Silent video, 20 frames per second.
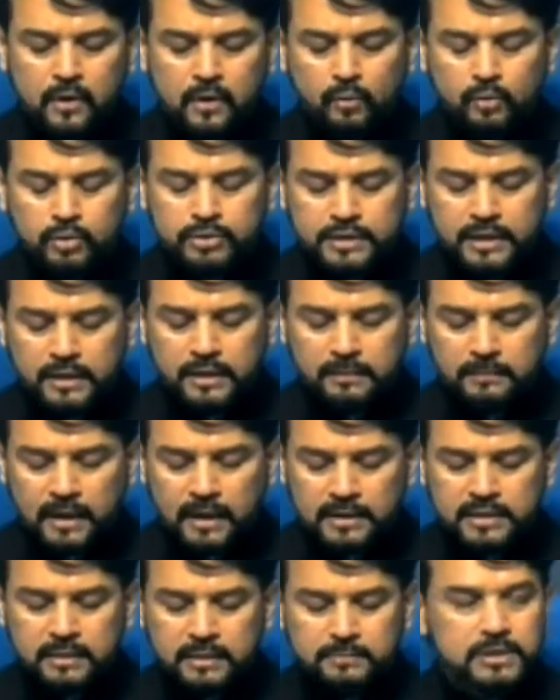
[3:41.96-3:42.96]
उसके
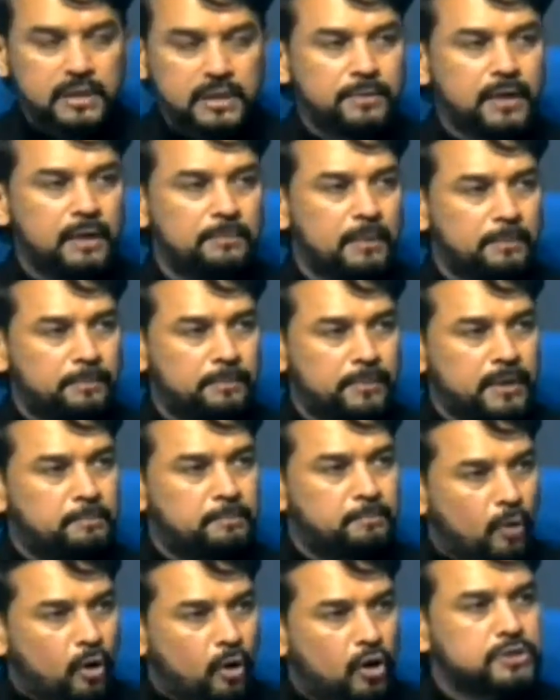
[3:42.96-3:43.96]
माध्यम से भी हम अपनी
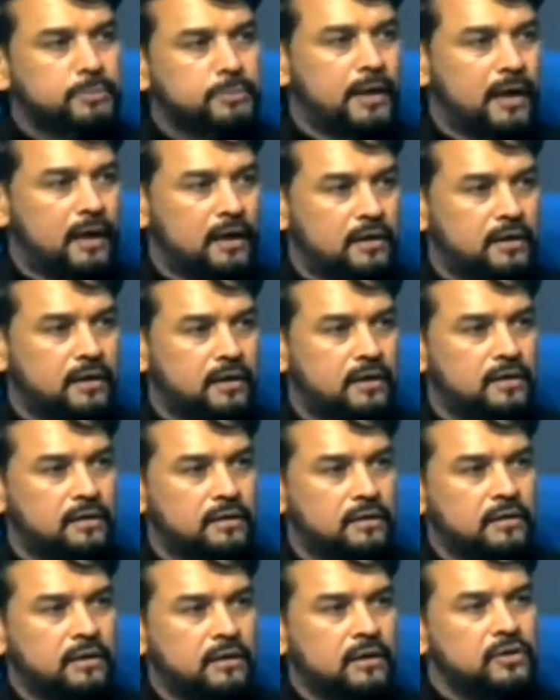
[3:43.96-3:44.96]
पहुंच बढ़ाकर
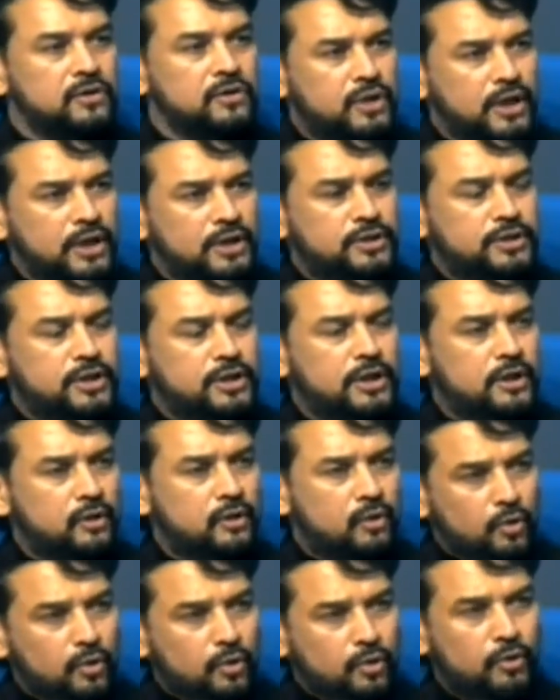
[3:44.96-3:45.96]
देश के
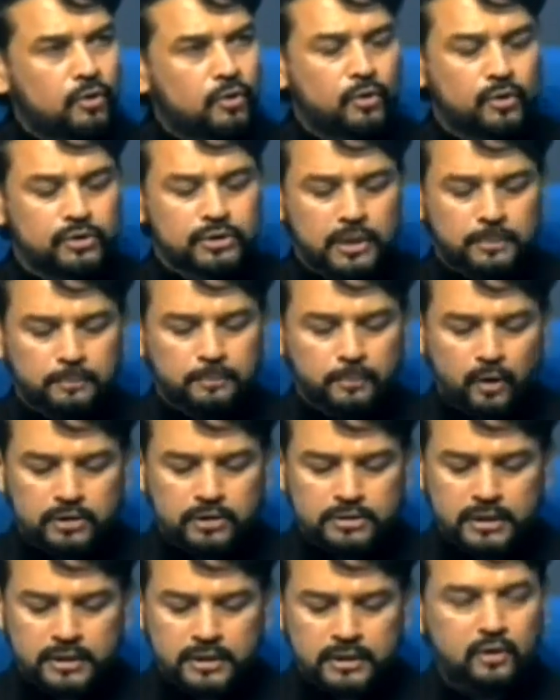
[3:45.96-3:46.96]
करोड़ों लोगों तक पहुंच
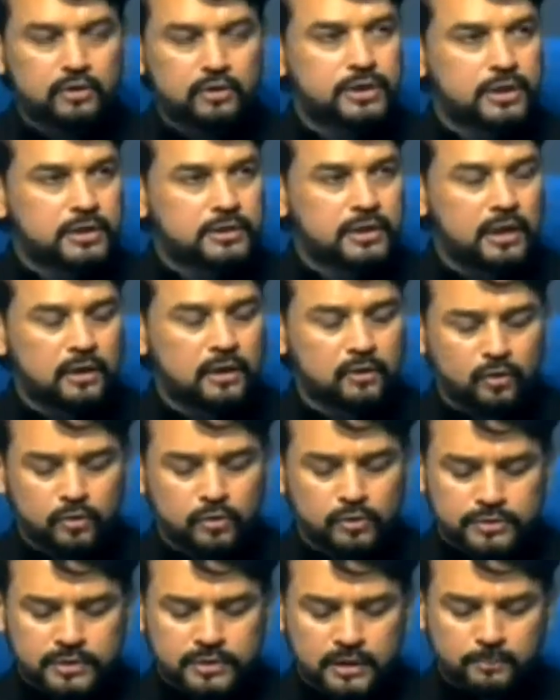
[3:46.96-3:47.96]
सकें और शिक्षा को उन
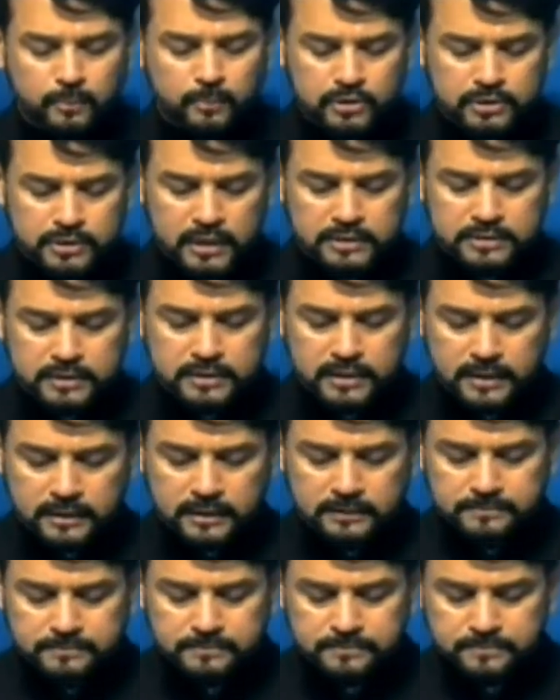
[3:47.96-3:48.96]
तक पहुंचा सकें
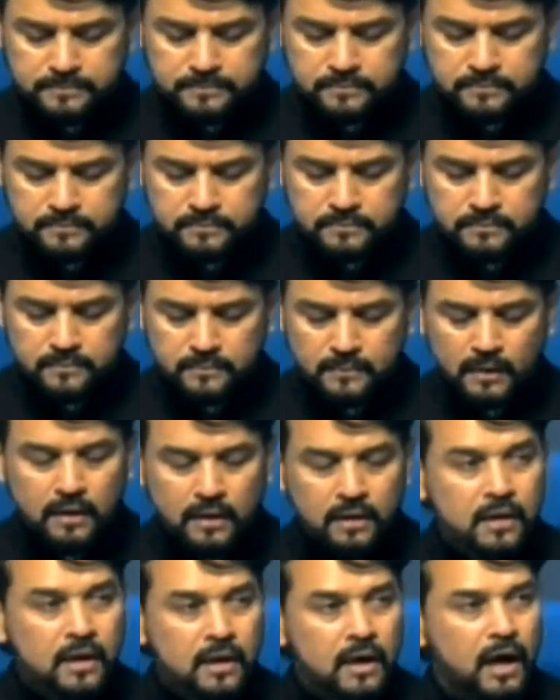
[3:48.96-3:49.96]

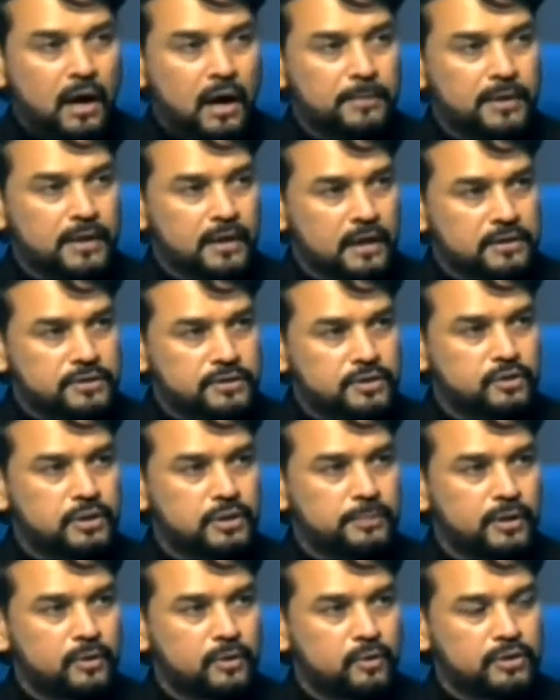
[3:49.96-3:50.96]
हमने राज्यों से भी
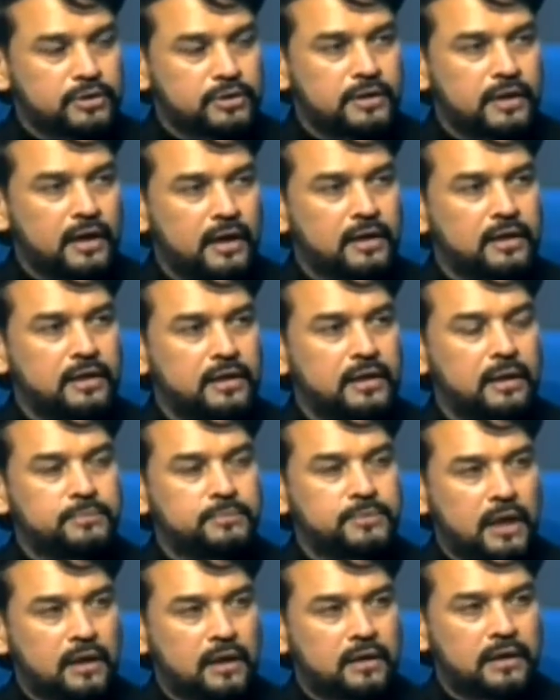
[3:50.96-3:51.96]
अनुरोध किया है कि आप
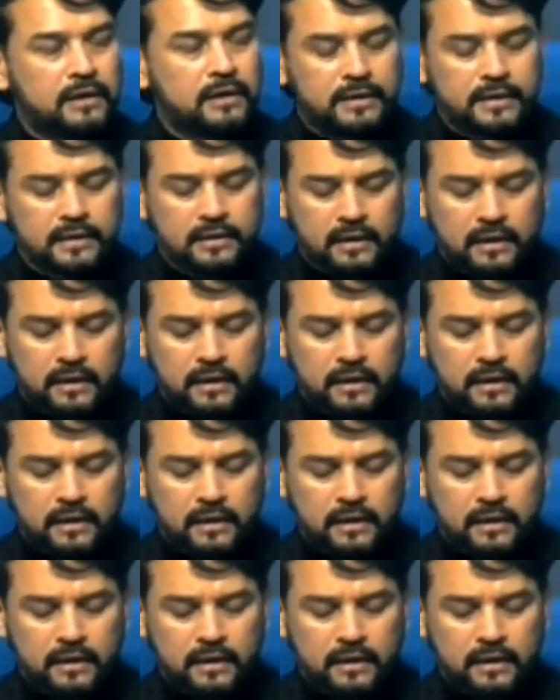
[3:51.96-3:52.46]
चार घंटे का